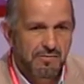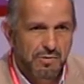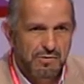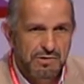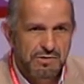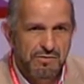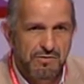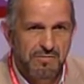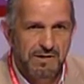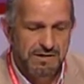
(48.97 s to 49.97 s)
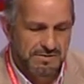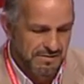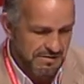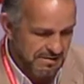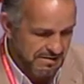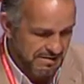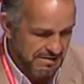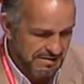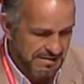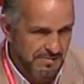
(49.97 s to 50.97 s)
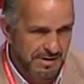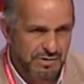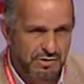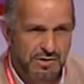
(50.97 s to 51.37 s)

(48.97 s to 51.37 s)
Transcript: por nuestros compañeros del Partido